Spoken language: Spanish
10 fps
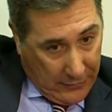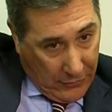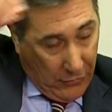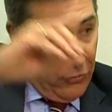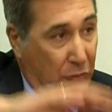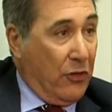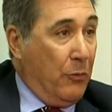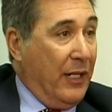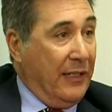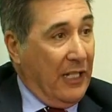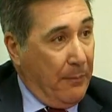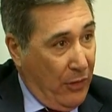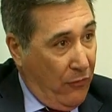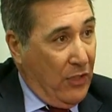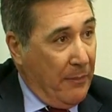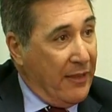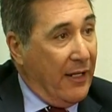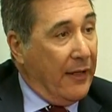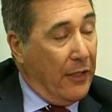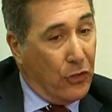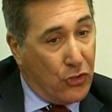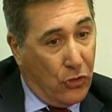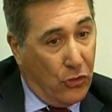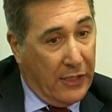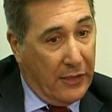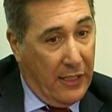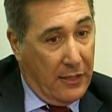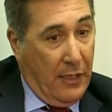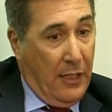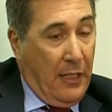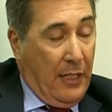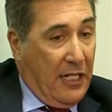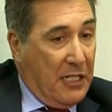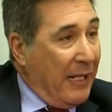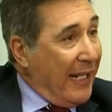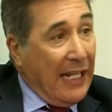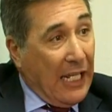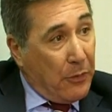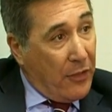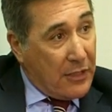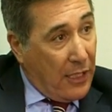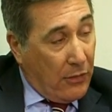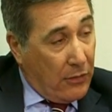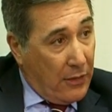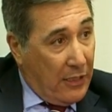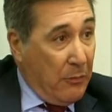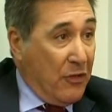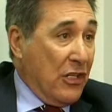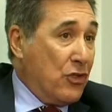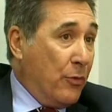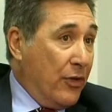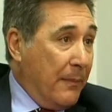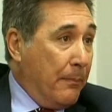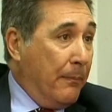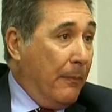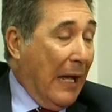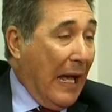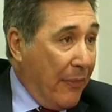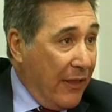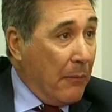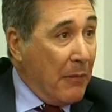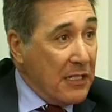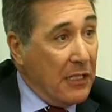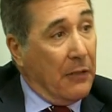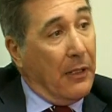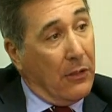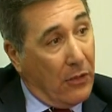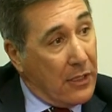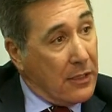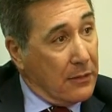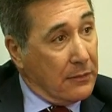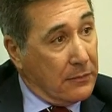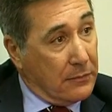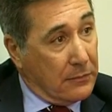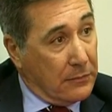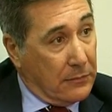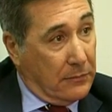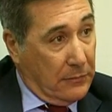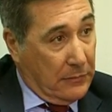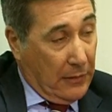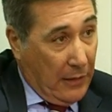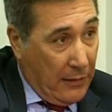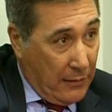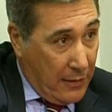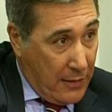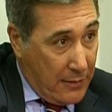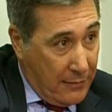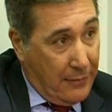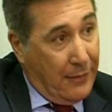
con continuación por la tarde, pero fundamental es de 8 a 3. Ese margen hay que aprovecharlo, y aprovecharlo supone hacer más intervenciones. Antes,